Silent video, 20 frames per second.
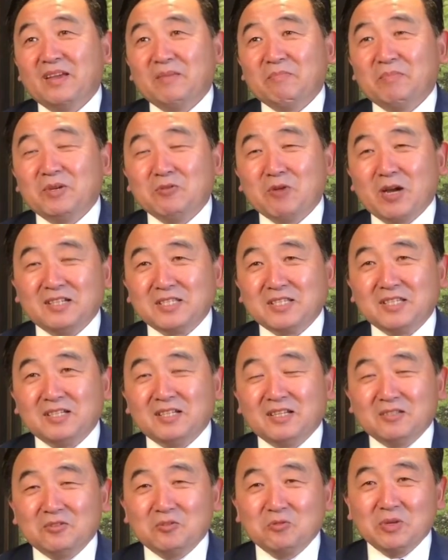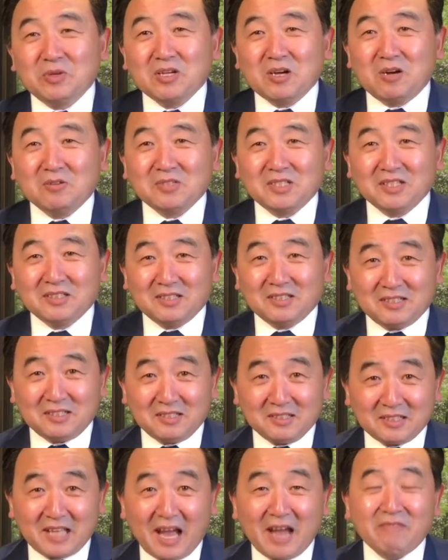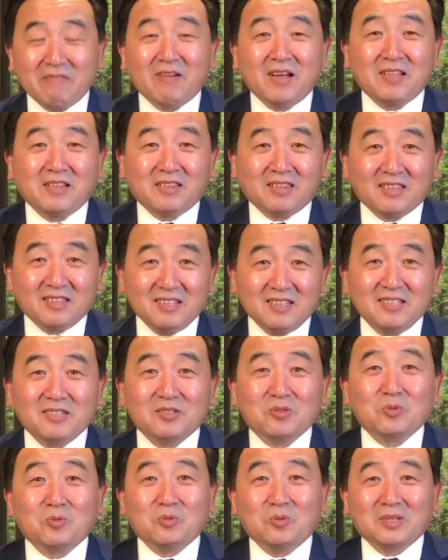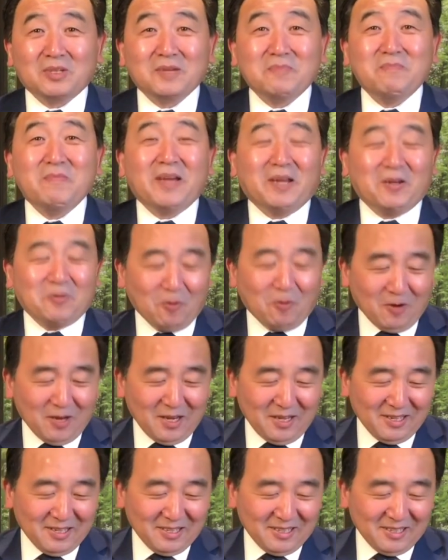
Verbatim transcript: 被软禁了，最高兴的是台湾、印度跟美国，